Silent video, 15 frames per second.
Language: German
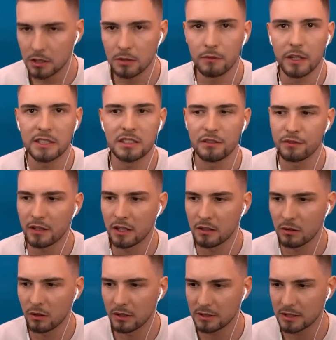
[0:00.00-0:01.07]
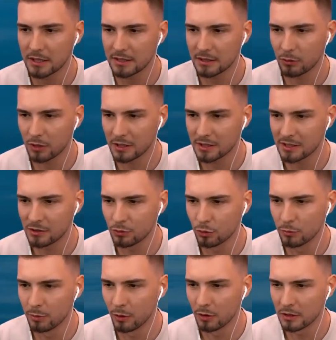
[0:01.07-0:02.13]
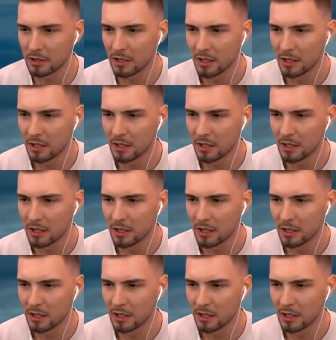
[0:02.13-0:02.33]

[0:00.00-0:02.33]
im Wasser fahren, Leute. Oder oh, es ist ein U-Boot.